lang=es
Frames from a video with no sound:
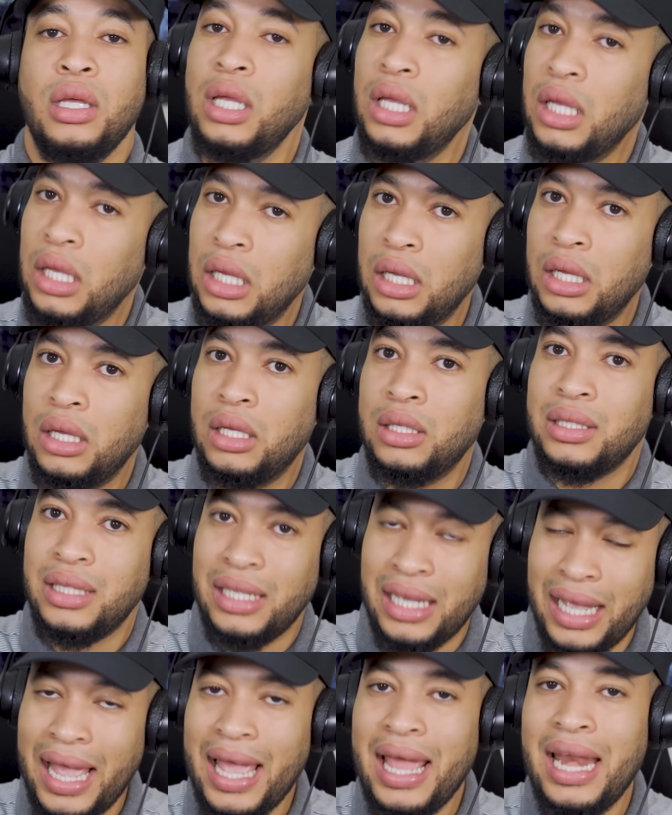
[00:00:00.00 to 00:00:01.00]
y
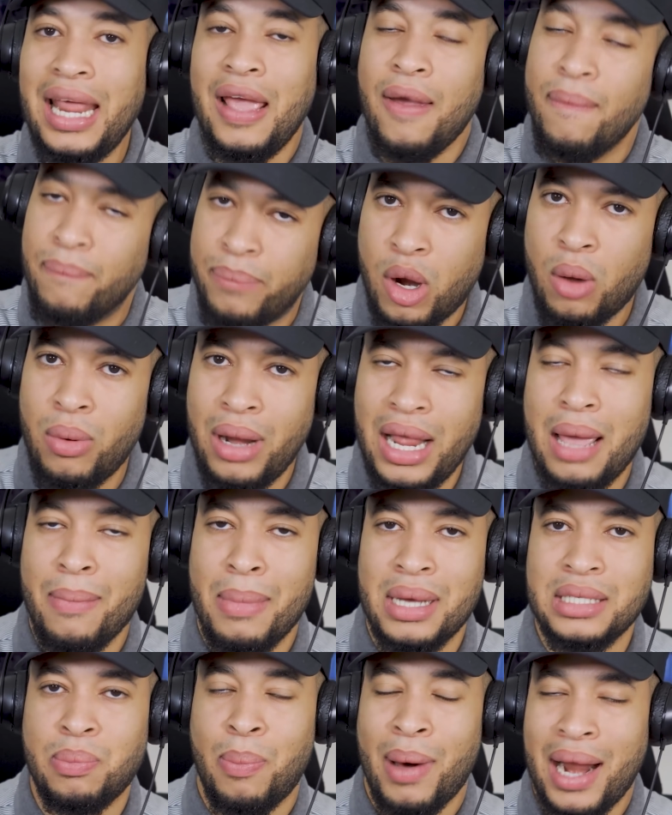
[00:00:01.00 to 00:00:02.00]
tiene
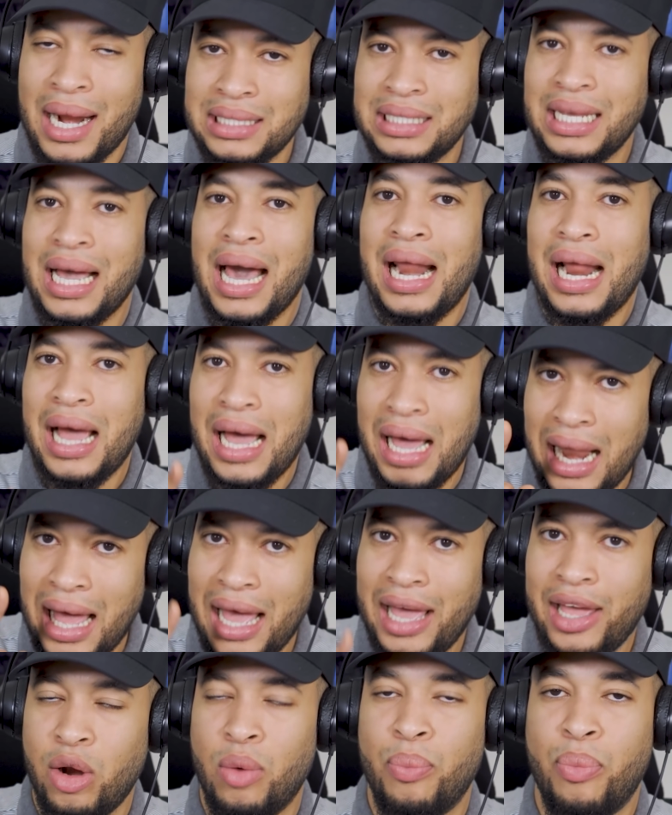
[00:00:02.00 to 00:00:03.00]
problemas para llegar al
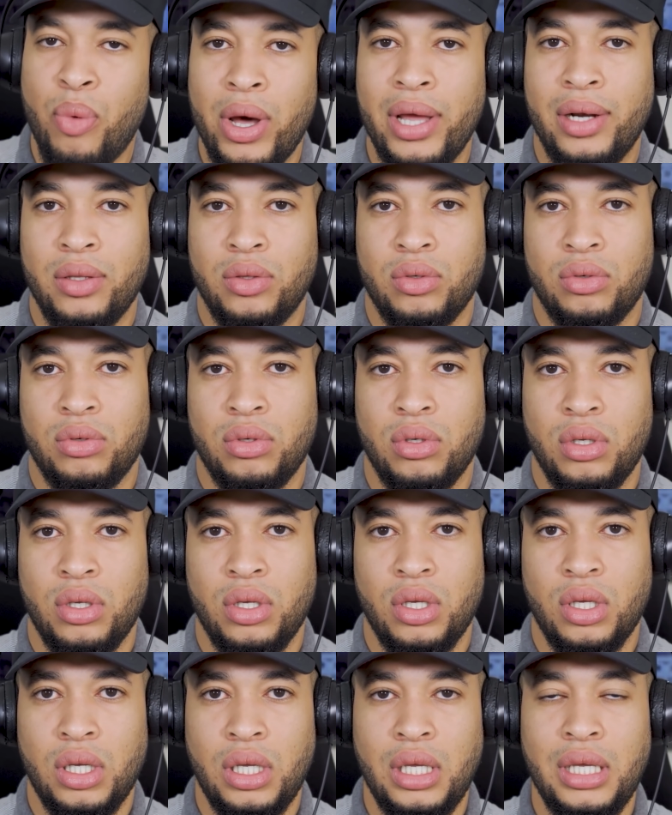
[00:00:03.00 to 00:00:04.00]
aeropuerto
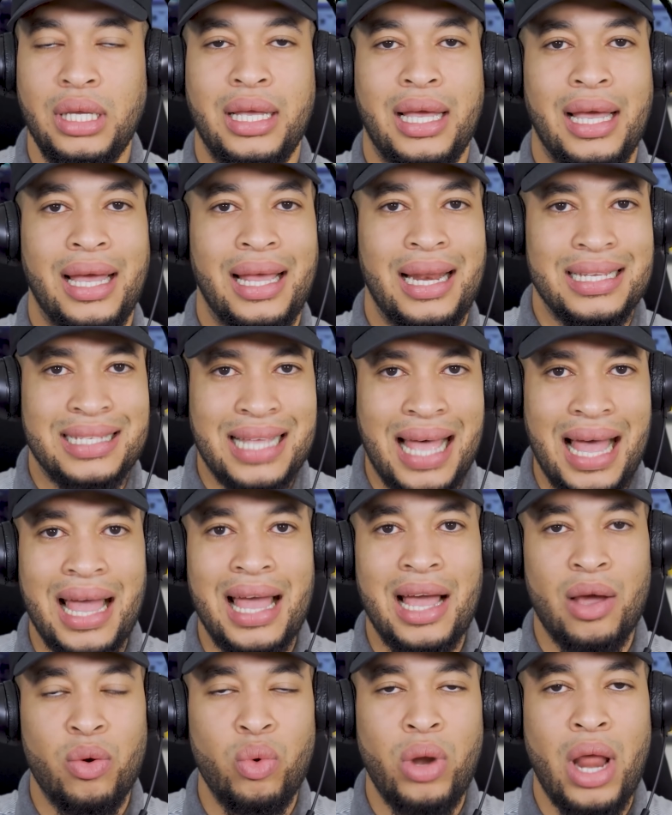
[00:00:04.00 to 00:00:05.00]
y que les
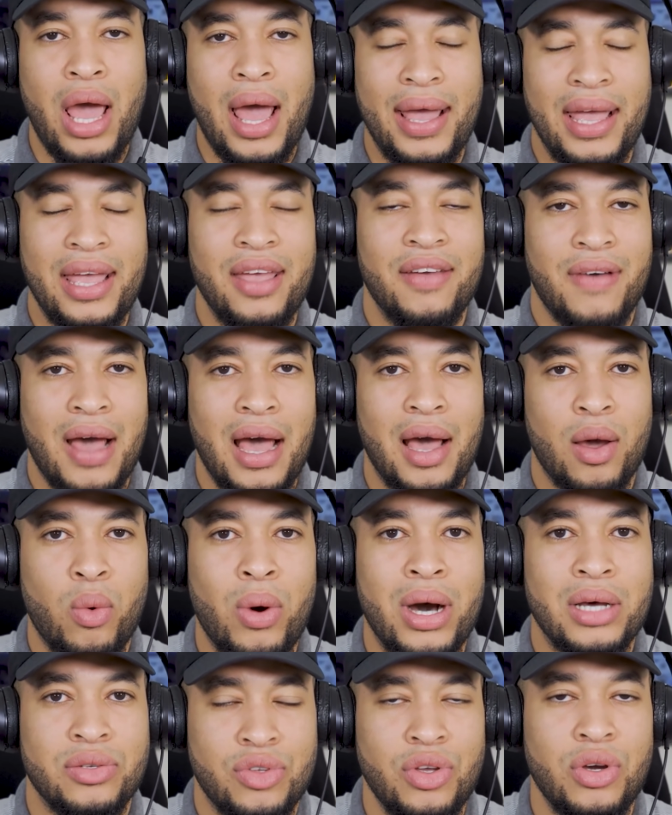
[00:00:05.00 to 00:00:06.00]
hagan una
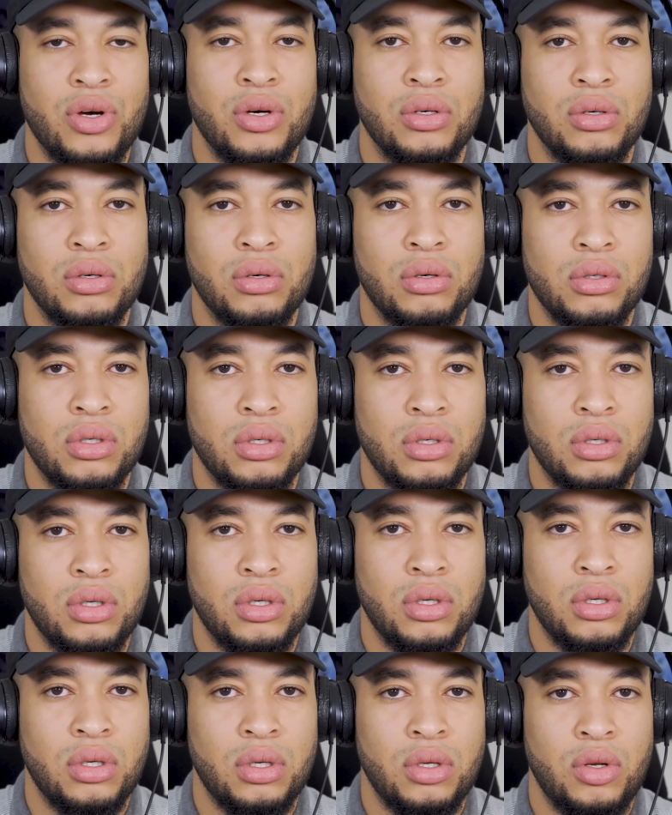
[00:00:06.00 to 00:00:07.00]
evacuación,
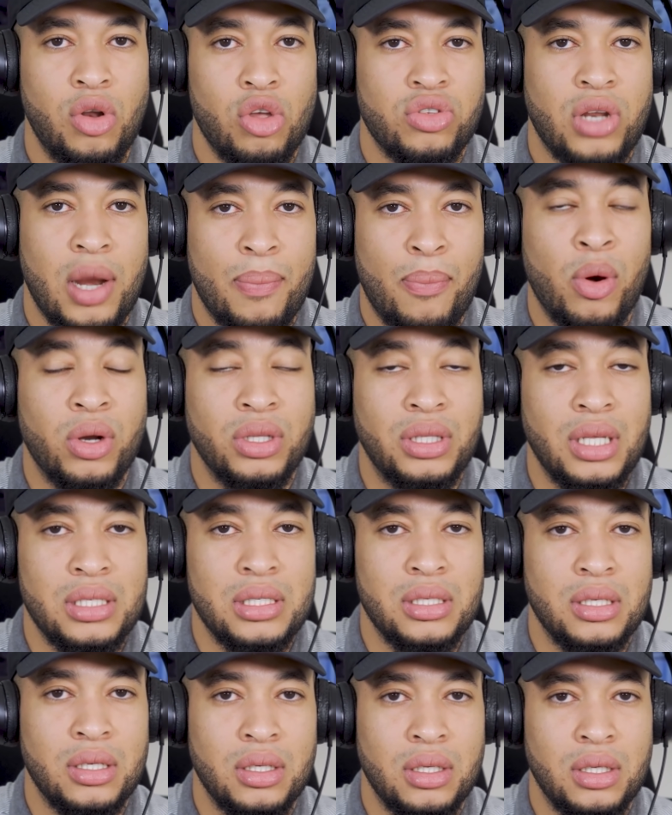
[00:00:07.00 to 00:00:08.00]
los
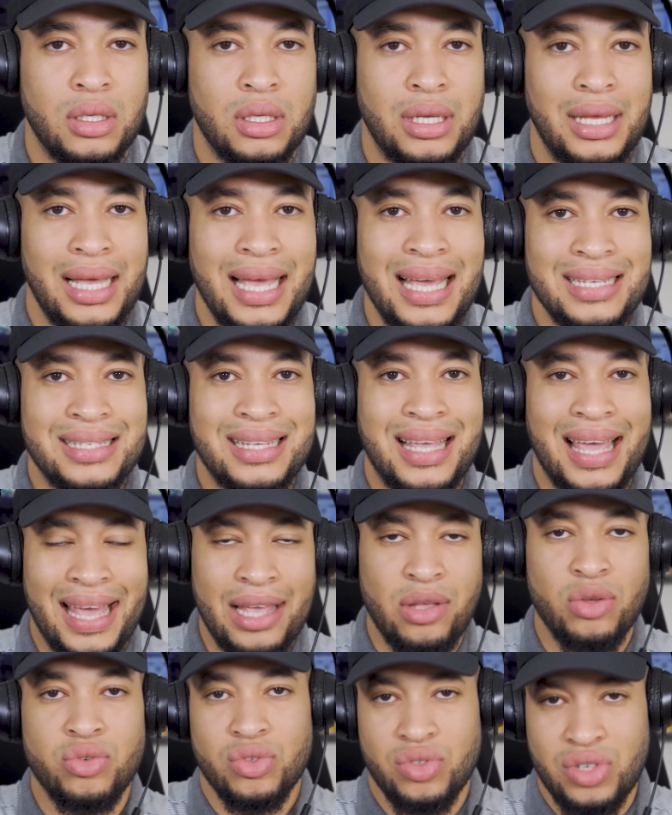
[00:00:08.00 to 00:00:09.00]
reportes es que
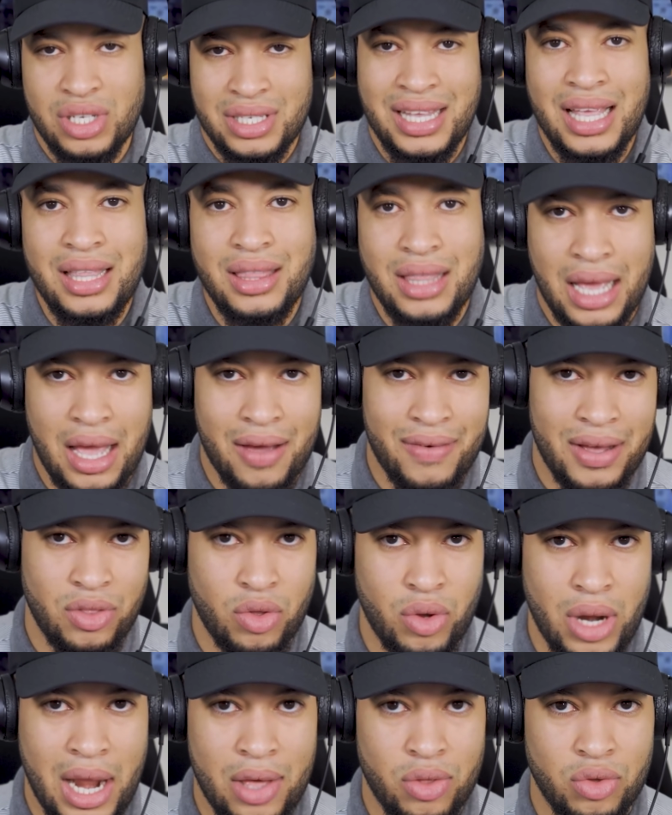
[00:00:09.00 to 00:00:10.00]
ellos se sienten
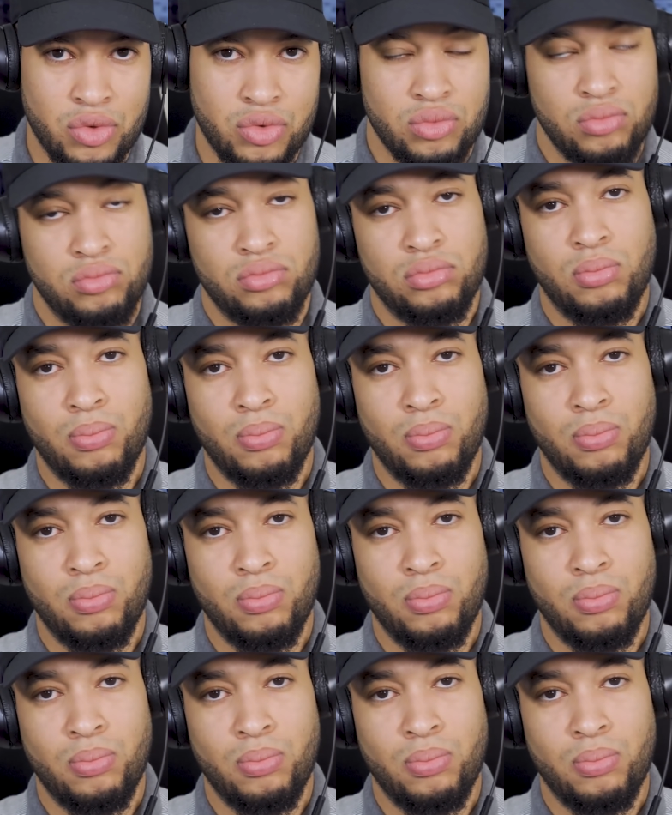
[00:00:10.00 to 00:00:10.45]
abandonados.